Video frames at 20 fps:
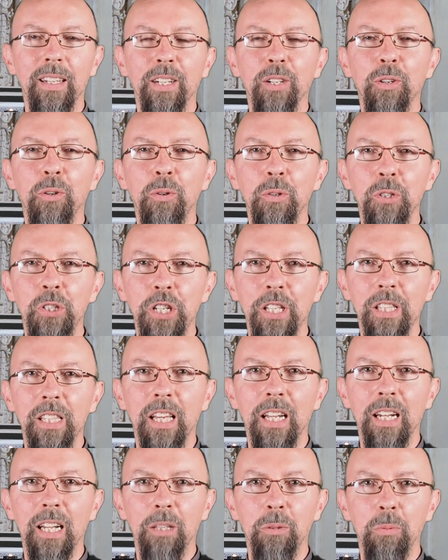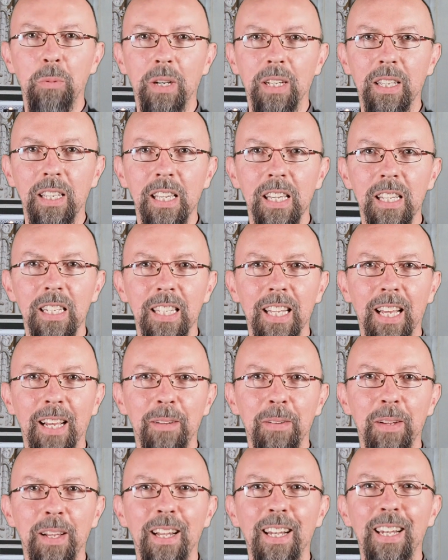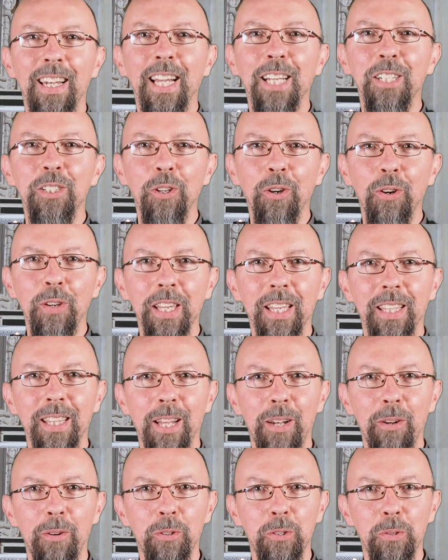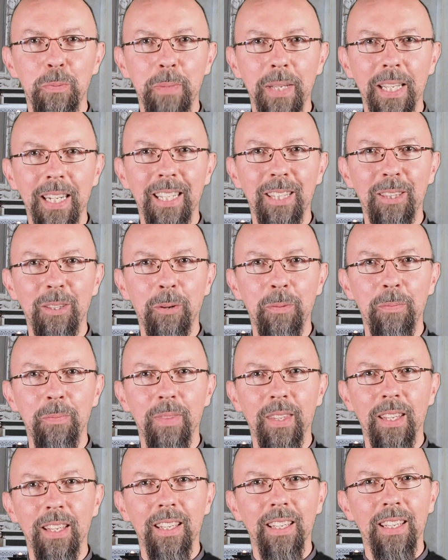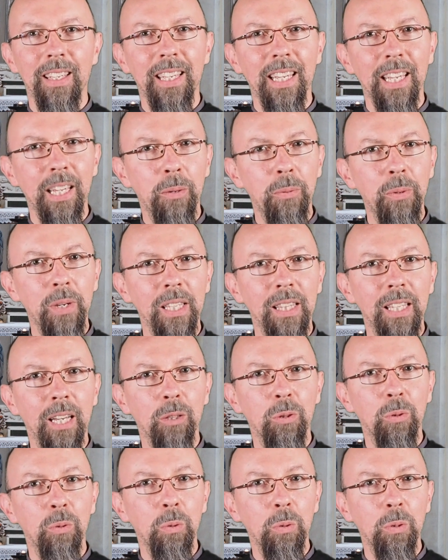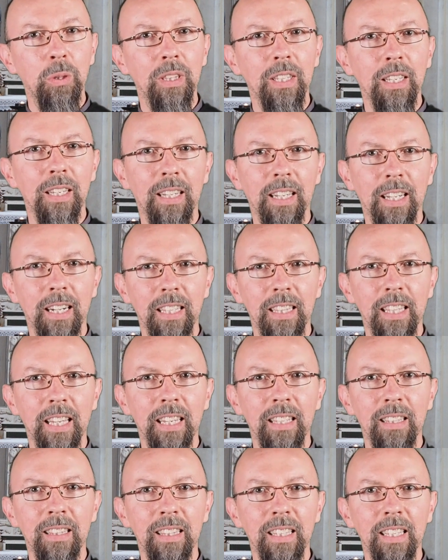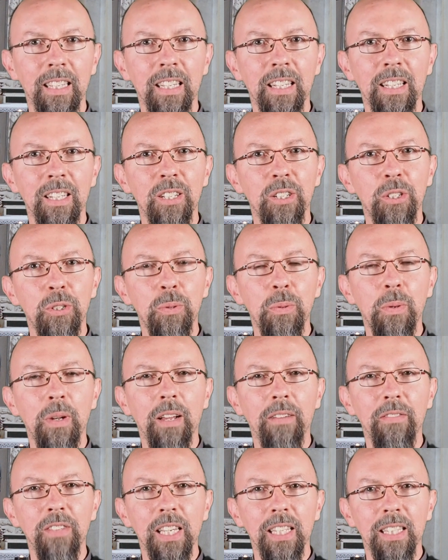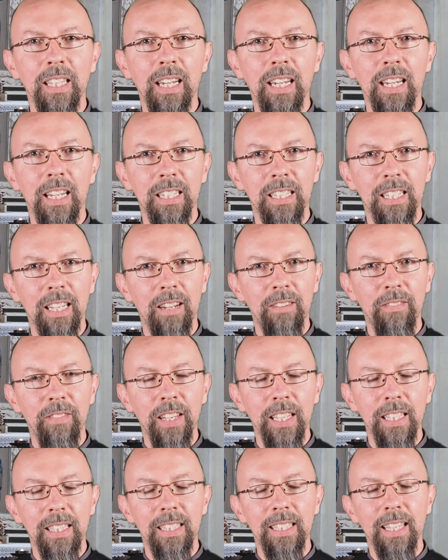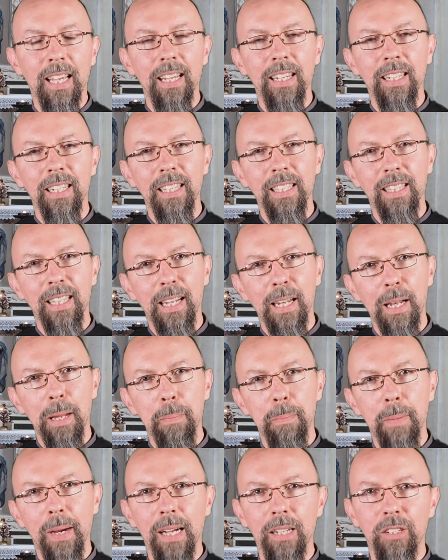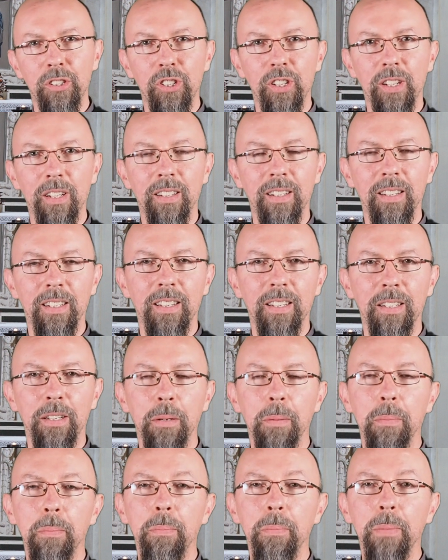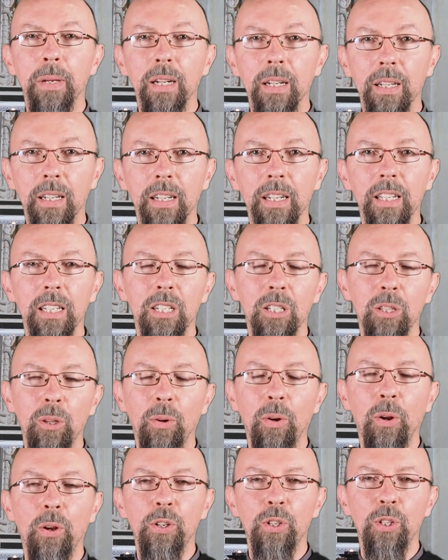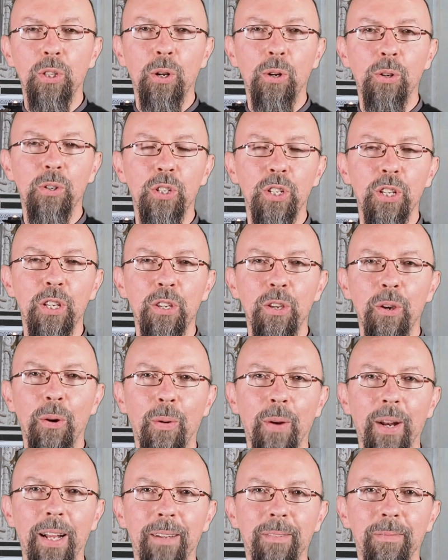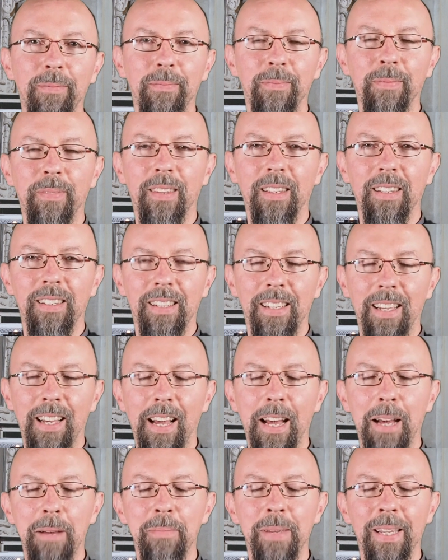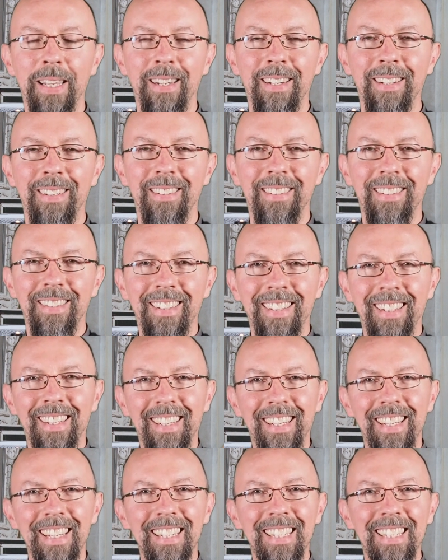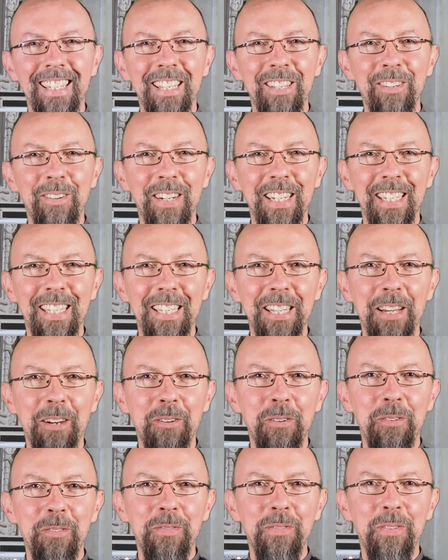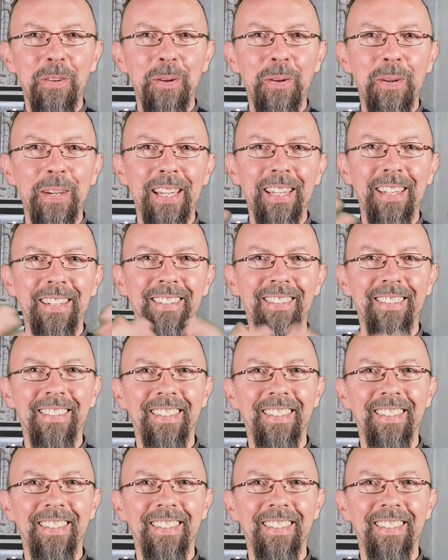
concedi alla tua Chiesa la gioia dello Spirito e guida tutti i credenti sulla via della salvezza e della pace. Per Cristo nostro Signore. Amen. Il Signore sia con voi.